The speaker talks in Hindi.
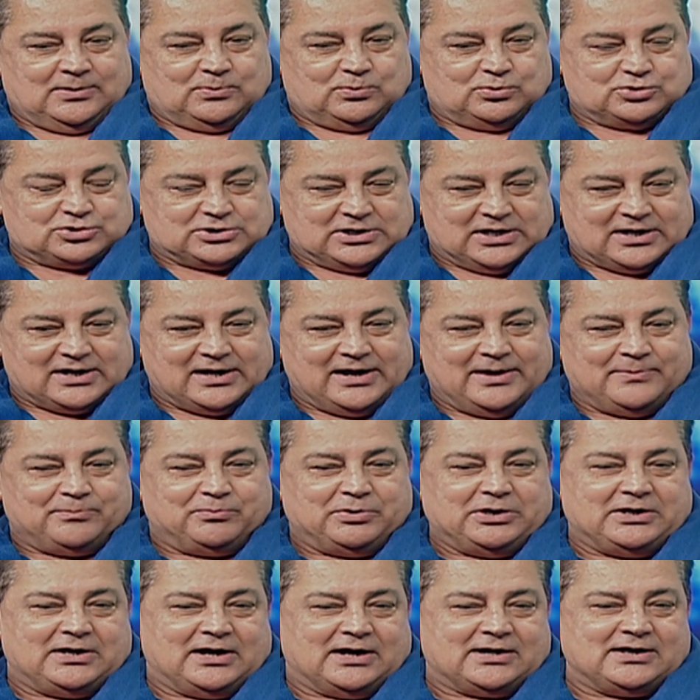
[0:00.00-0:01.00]
वो
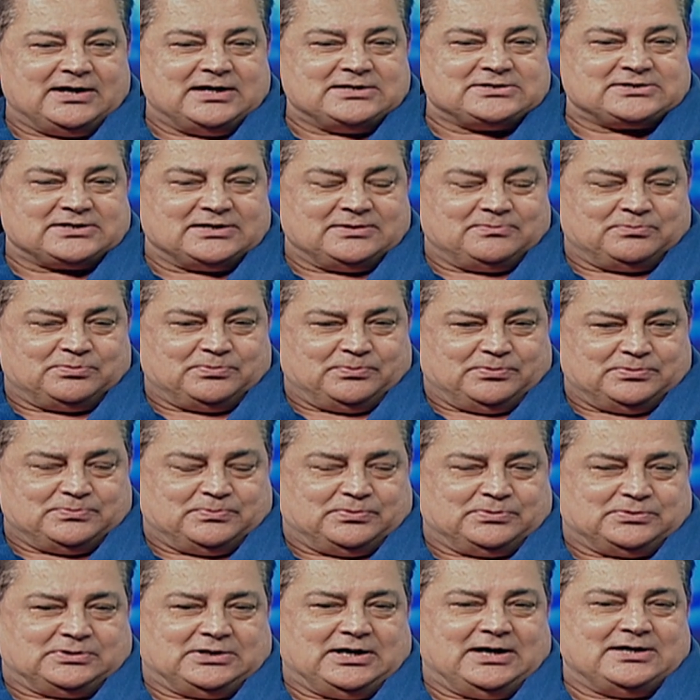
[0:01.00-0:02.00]
सरनेम भी रखना
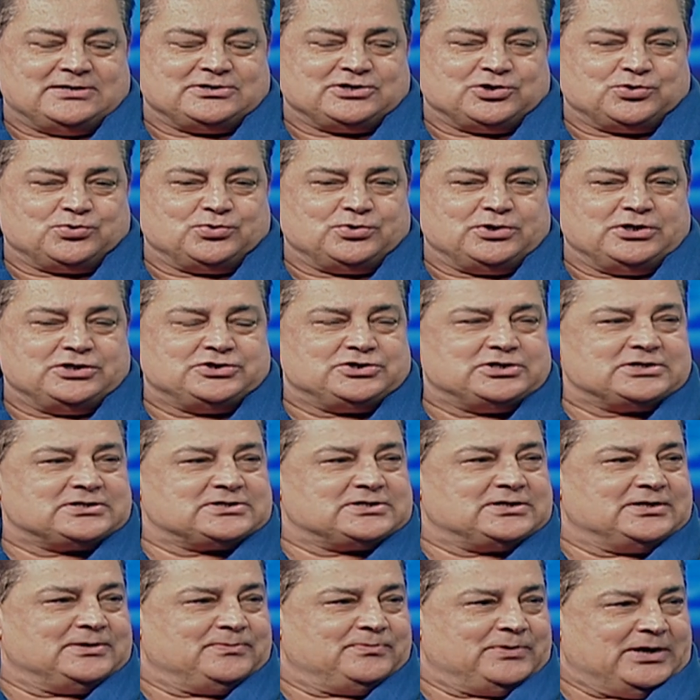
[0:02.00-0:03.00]
था ज़रूरी
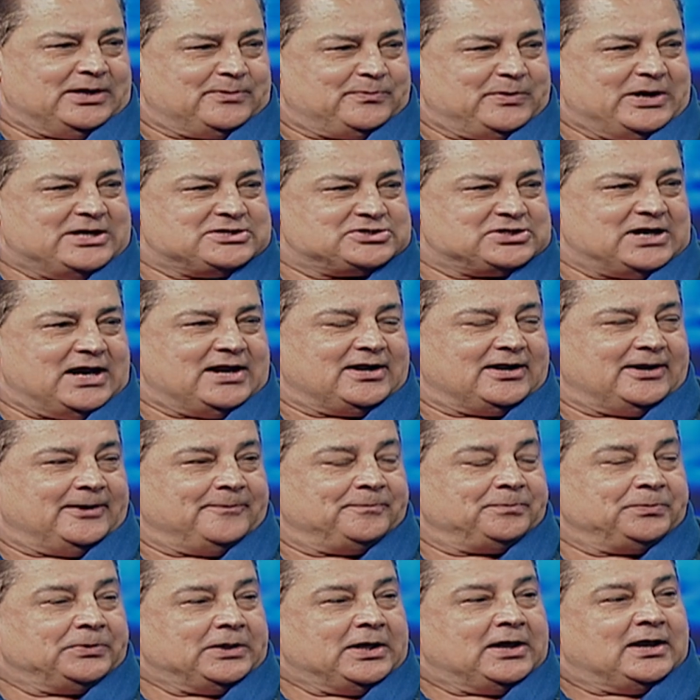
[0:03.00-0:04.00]
जिसकी एक पहचान
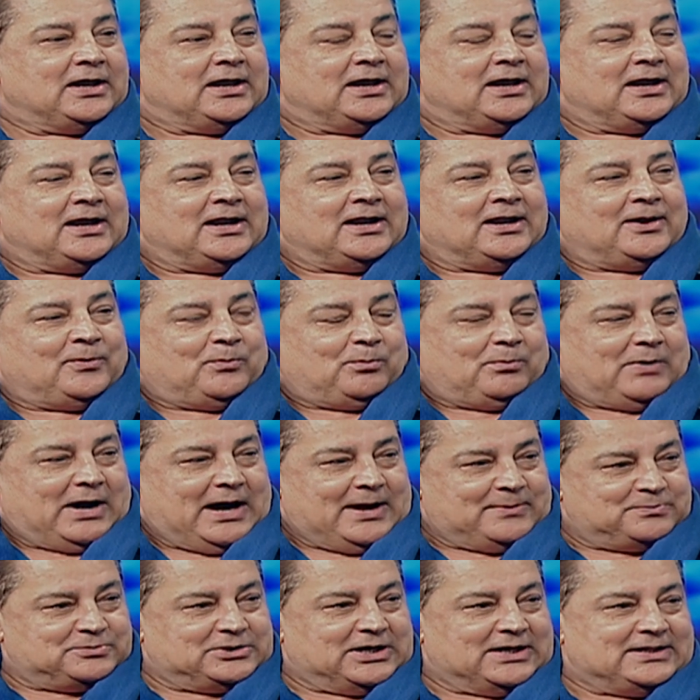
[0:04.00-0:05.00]
है
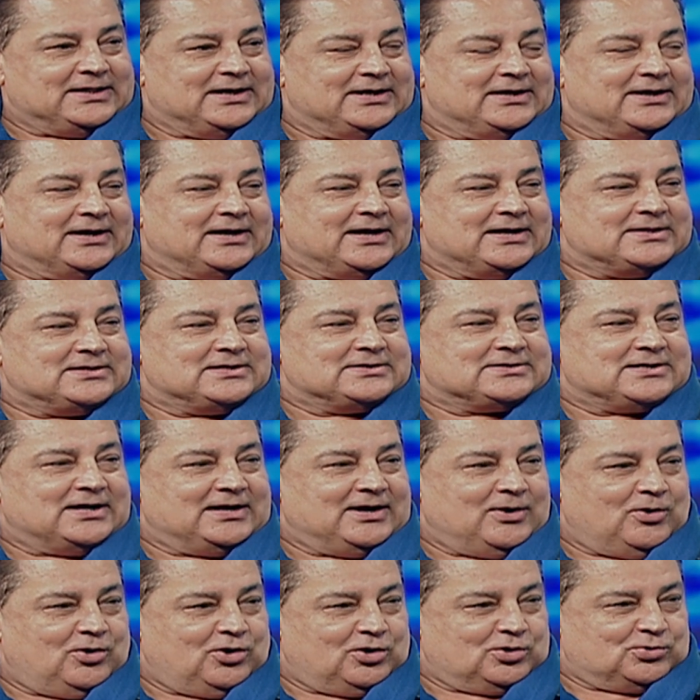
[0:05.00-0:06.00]
बाप दादा ये कहते
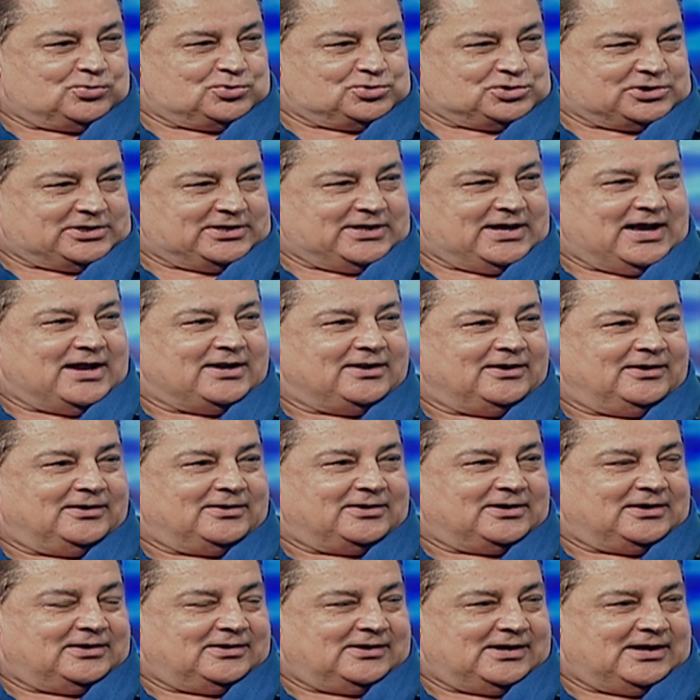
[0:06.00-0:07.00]
साला और कुछ किया नहीं
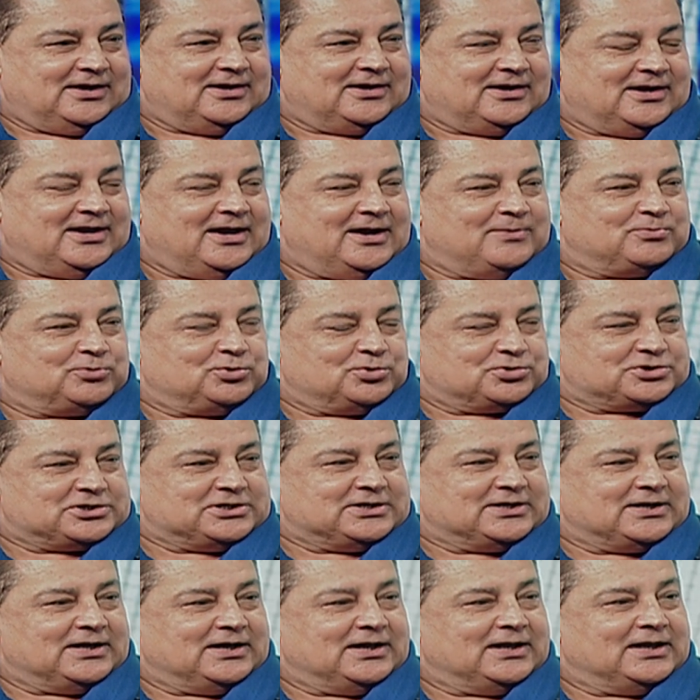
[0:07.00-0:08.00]
कि नहीं किया अब तो
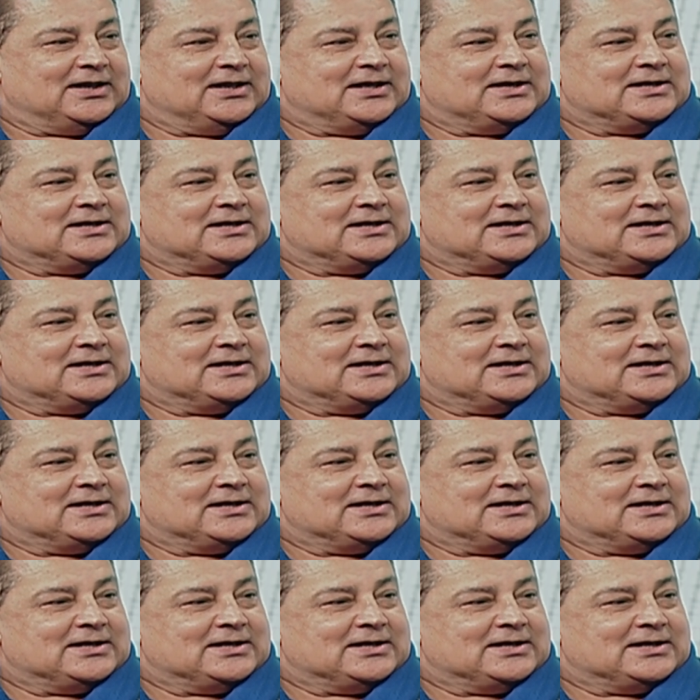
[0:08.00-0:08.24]
ठीक है